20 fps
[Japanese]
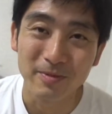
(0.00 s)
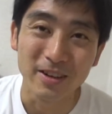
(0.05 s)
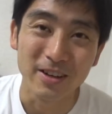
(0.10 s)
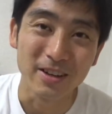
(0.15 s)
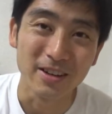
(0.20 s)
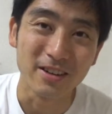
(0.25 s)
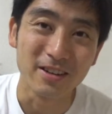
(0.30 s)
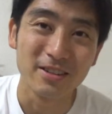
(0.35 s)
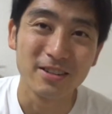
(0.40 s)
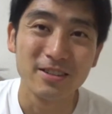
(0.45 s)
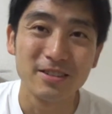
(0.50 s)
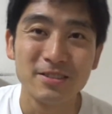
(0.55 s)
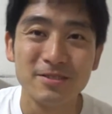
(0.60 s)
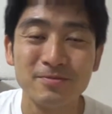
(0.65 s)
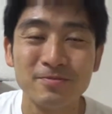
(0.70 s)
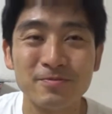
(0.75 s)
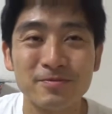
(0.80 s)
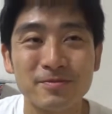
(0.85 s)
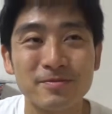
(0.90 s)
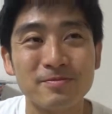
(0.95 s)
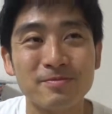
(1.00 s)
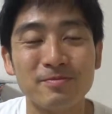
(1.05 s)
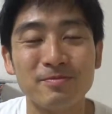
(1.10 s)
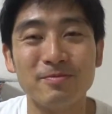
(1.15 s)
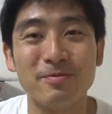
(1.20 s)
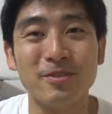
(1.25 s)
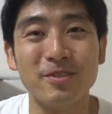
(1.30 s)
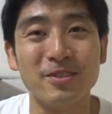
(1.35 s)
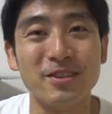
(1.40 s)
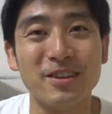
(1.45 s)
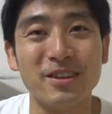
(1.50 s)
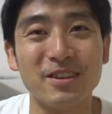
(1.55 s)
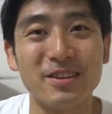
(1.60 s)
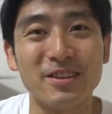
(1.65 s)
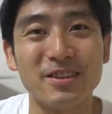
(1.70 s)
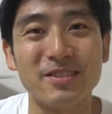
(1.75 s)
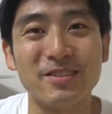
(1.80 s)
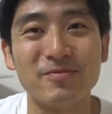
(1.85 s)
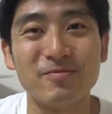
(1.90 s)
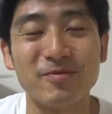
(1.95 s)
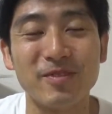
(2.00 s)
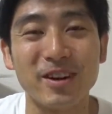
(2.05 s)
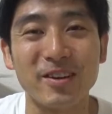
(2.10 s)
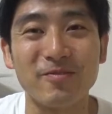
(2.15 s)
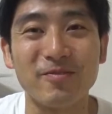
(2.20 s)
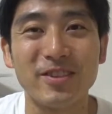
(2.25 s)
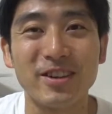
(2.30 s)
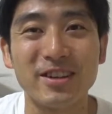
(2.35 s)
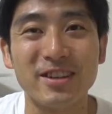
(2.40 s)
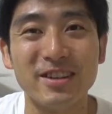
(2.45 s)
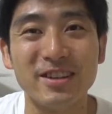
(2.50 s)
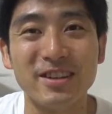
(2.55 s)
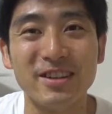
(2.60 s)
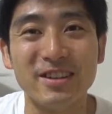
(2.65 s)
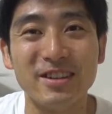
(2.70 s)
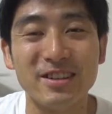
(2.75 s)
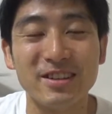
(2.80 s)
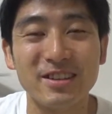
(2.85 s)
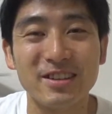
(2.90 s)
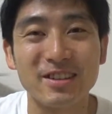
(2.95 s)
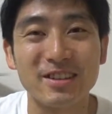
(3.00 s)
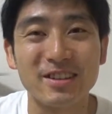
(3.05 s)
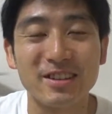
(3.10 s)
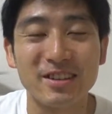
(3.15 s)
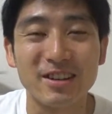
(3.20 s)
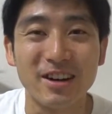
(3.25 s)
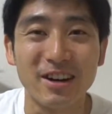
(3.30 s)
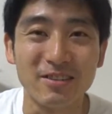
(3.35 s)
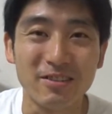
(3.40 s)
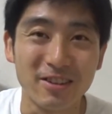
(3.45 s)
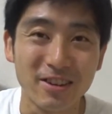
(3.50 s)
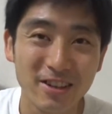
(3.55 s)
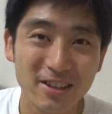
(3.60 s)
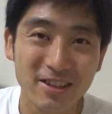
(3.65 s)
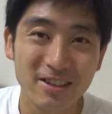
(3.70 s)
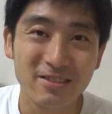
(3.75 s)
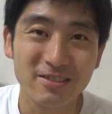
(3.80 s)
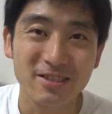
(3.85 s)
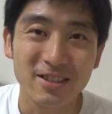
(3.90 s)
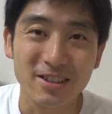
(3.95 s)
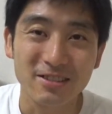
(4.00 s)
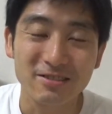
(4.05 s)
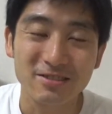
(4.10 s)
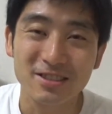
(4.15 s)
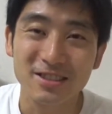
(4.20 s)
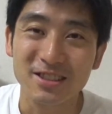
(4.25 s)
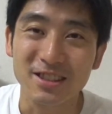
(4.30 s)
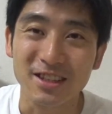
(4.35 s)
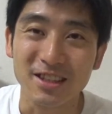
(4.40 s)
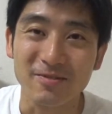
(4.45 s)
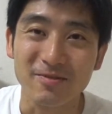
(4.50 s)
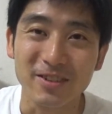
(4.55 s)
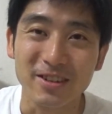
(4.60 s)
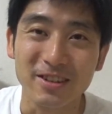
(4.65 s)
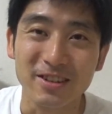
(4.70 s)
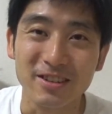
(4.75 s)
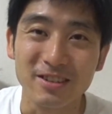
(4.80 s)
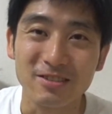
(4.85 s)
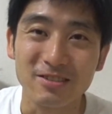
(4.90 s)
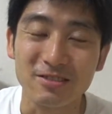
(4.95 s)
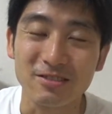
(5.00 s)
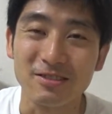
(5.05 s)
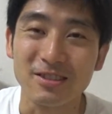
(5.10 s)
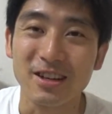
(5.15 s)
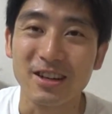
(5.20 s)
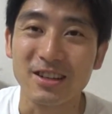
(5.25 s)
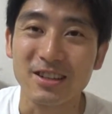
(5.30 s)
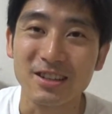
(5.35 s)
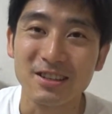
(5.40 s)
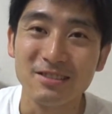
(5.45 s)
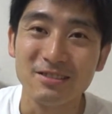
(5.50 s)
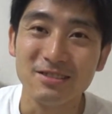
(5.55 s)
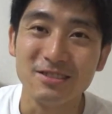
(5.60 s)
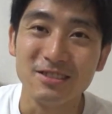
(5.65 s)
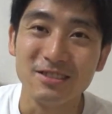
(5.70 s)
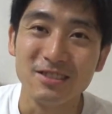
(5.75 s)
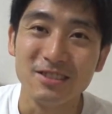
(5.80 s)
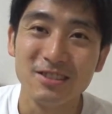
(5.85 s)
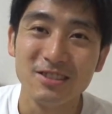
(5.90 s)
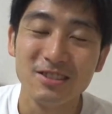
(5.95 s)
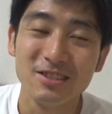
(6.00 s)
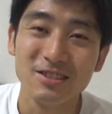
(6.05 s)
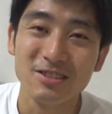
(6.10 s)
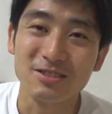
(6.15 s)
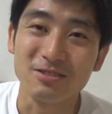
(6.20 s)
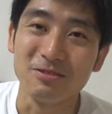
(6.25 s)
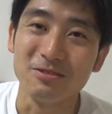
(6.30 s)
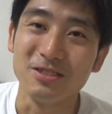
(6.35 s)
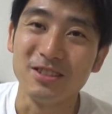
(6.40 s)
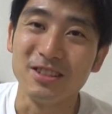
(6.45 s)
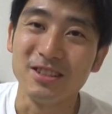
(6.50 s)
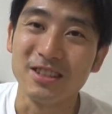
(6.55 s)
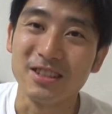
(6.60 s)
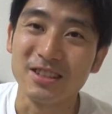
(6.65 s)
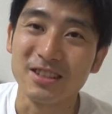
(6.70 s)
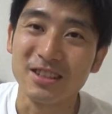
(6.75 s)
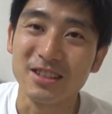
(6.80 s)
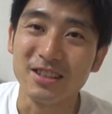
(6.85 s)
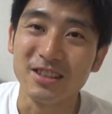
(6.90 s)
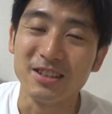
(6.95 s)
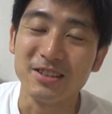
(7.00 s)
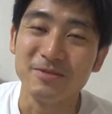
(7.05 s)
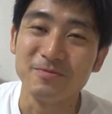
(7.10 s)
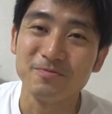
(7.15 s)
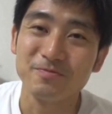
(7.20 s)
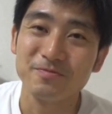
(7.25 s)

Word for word: まあもうねまあ、やっぱりあの映画の内容自体やっぱりちょっと泣けるストーリーなんで